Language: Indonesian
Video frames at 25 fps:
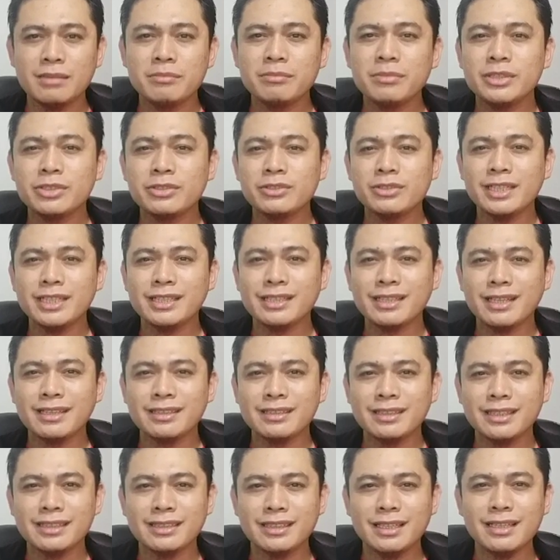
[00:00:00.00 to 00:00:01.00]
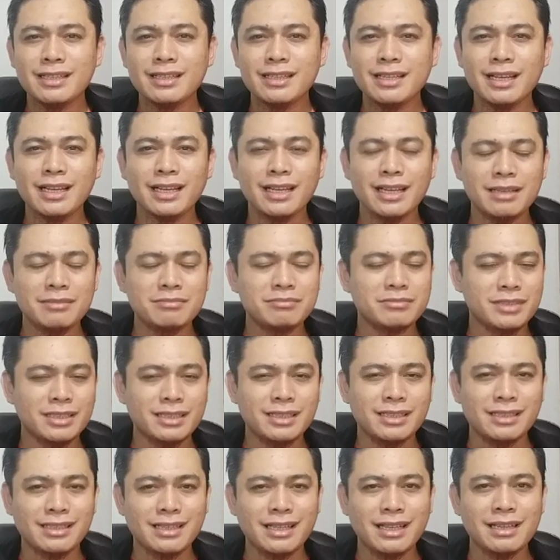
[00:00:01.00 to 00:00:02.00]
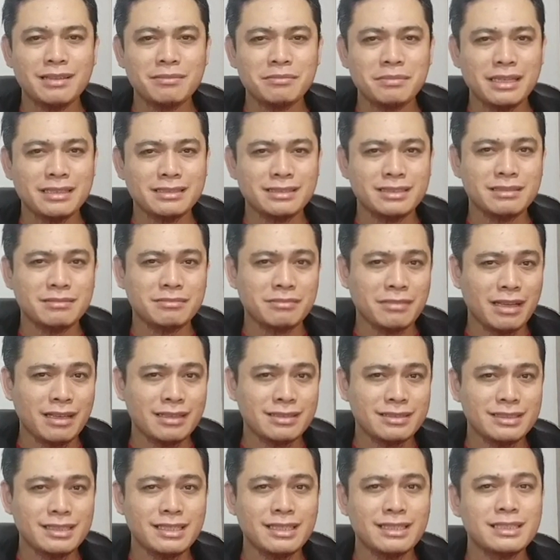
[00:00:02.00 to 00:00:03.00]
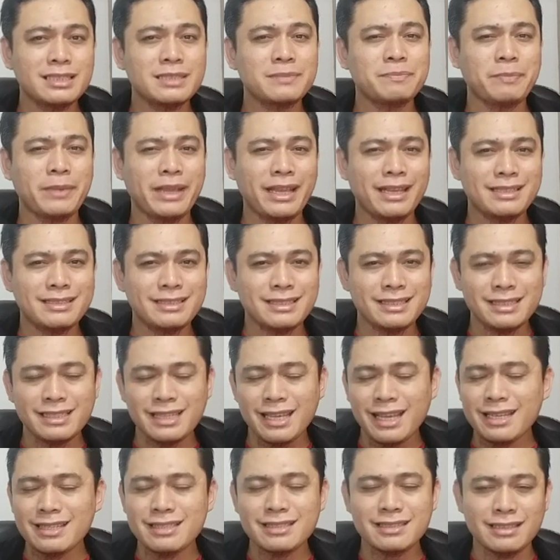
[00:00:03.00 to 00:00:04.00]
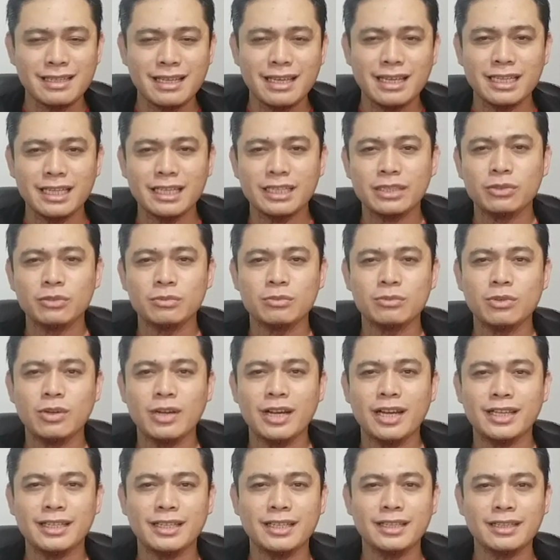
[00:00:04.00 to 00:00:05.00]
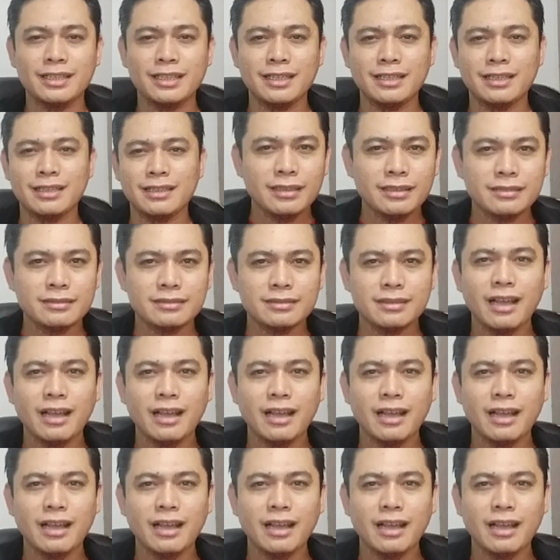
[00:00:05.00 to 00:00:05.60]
menyulitkan kita dalam mengenal masing-masing spesies dari tumbuhan ini.